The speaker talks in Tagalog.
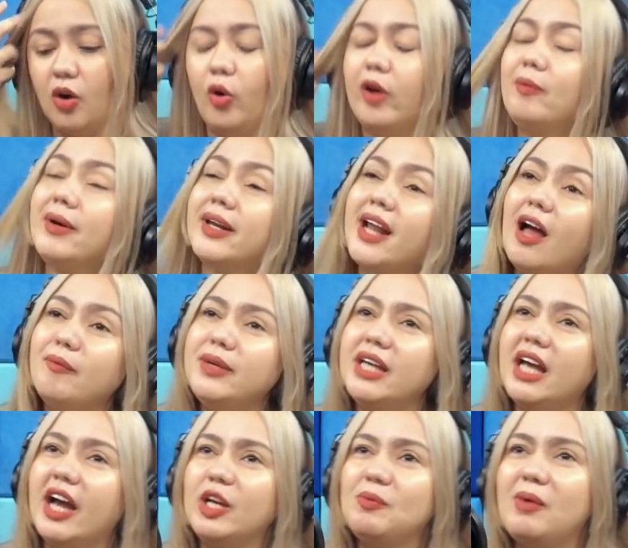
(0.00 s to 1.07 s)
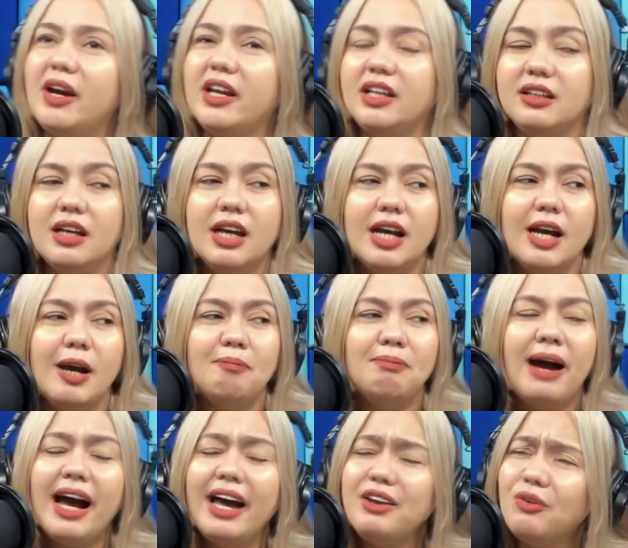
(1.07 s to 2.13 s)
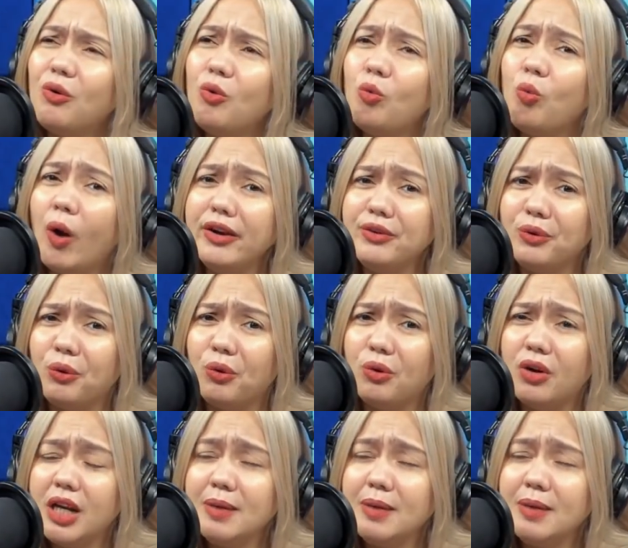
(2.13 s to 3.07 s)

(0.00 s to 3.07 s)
Uy, marami ha, yung mga nag... Paano kung one, no?